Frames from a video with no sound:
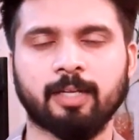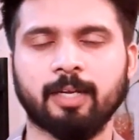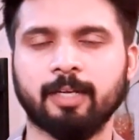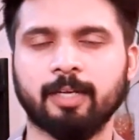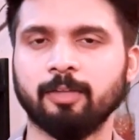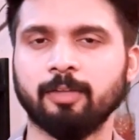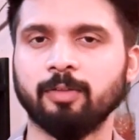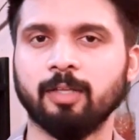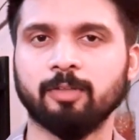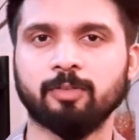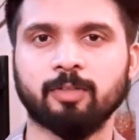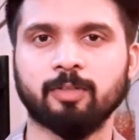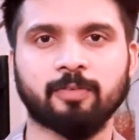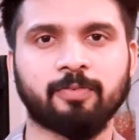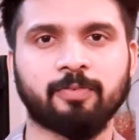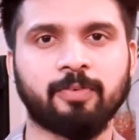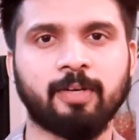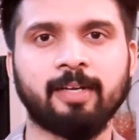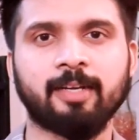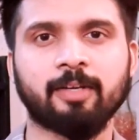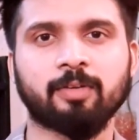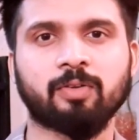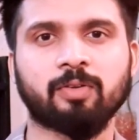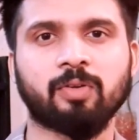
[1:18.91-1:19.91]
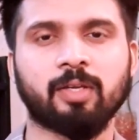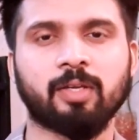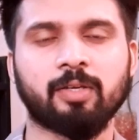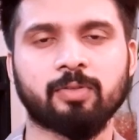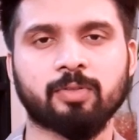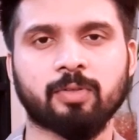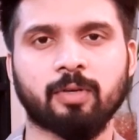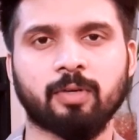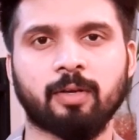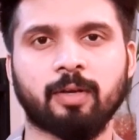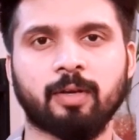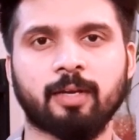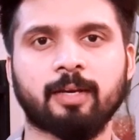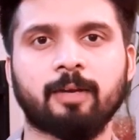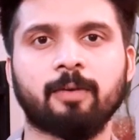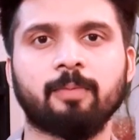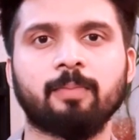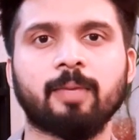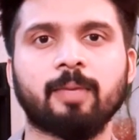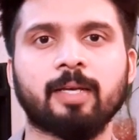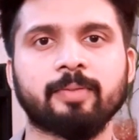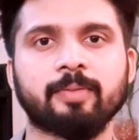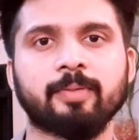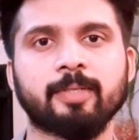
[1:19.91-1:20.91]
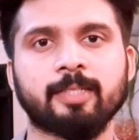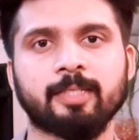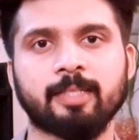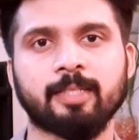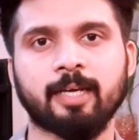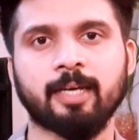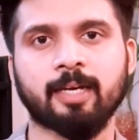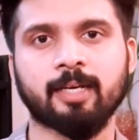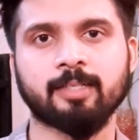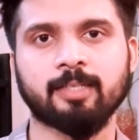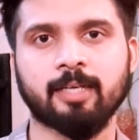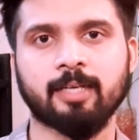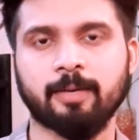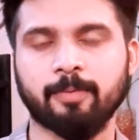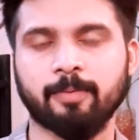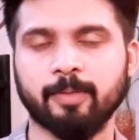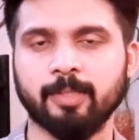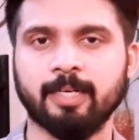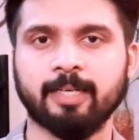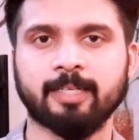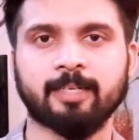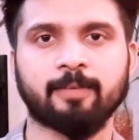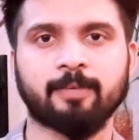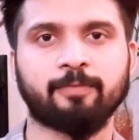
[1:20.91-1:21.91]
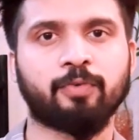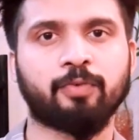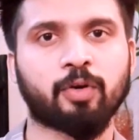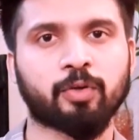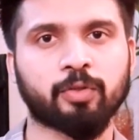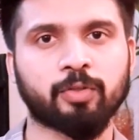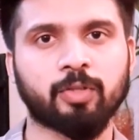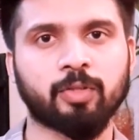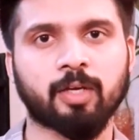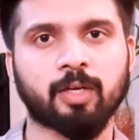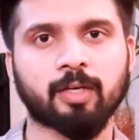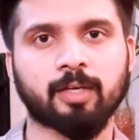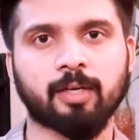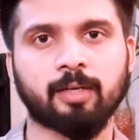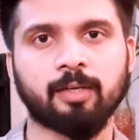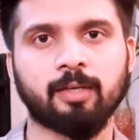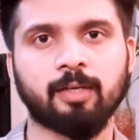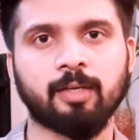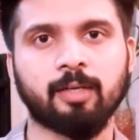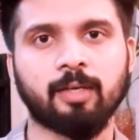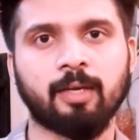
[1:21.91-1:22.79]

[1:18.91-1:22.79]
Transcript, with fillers: তারা কিন্তু এতটা ফিল্টার করে ইউজ করে না কারণ মাঝে মাঝে দেখা যায় আমাদের একটা ফটো দরকার